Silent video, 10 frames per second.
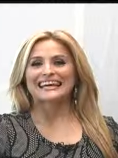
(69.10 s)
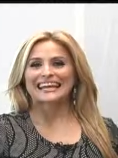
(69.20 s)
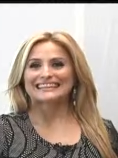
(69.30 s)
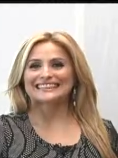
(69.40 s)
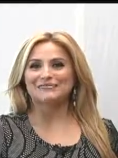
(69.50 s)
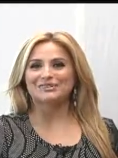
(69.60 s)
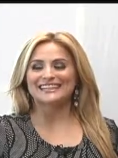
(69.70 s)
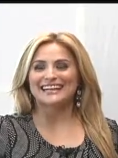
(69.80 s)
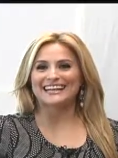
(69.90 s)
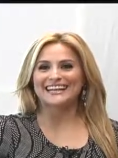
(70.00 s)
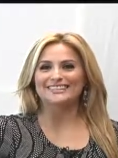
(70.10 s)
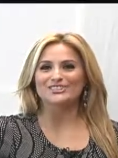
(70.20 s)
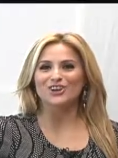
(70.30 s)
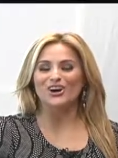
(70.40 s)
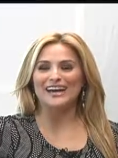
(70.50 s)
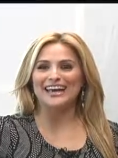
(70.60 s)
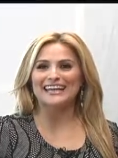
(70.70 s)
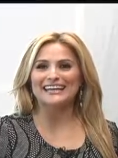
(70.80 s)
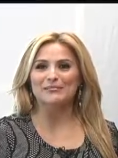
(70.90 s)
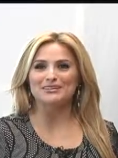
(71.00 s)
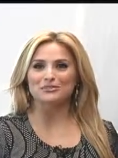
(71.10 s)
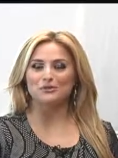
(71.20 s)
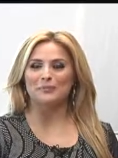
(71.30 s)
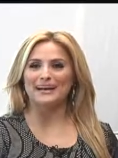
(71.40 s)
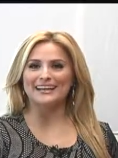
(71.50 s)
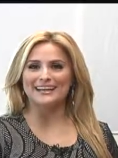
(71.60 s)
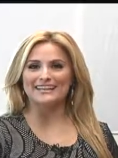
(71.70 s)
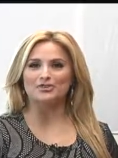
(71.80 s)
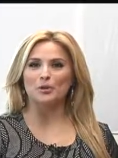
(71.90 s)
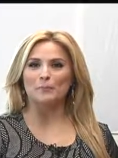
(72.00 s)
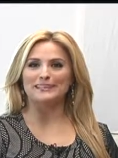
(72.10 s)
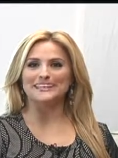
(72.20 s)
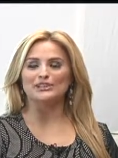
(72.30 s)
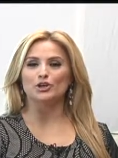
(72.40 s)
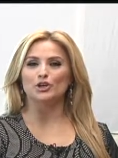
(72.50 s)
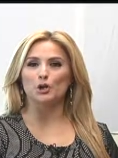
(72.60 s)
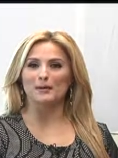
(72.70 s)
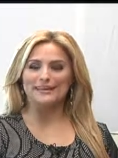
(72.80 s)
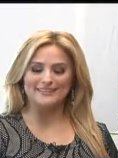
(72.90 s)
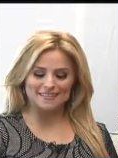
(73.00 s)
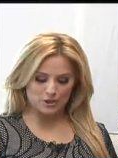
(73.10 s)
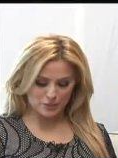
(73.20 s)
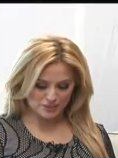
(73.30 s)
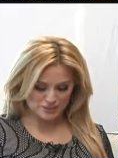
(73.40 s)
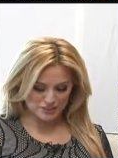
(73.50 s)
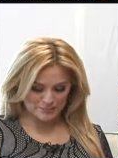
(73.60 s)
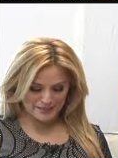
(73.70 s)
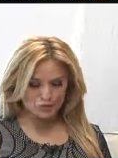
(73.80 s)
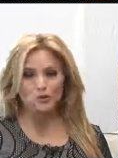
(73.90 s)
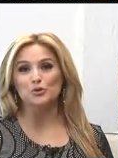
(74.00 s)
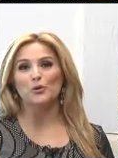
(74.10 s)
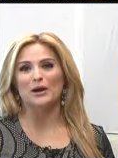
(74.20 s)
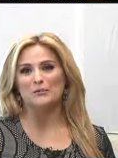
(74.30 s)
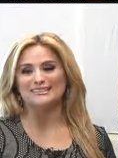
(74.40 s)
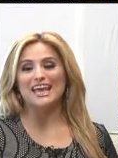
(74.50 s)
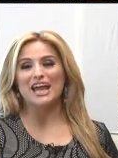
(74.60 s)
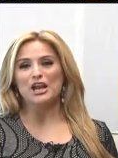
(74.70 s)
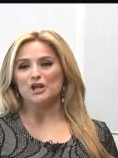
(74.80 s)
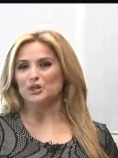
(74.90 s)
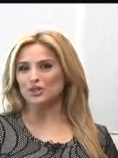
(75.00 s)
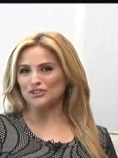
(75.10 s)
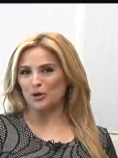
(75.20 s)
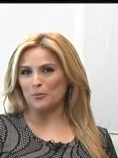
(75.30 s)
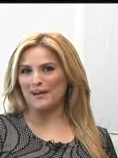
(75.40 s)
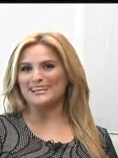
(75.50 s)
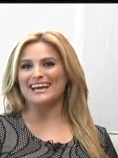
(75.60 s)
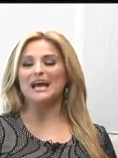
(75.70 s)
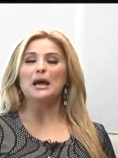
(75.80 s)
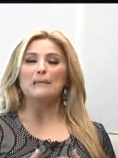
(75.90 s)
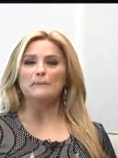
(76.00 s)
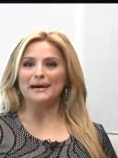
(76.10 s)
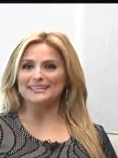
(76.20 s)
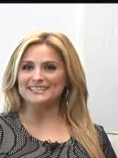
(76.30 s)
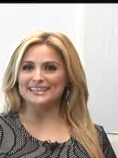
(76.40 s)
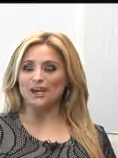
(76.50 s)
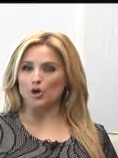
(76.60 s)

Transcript: Estamos de regreso en Evas Urbanas compartiendo novedades en nuestro segmento Nuevas. Nos acompaña Marisela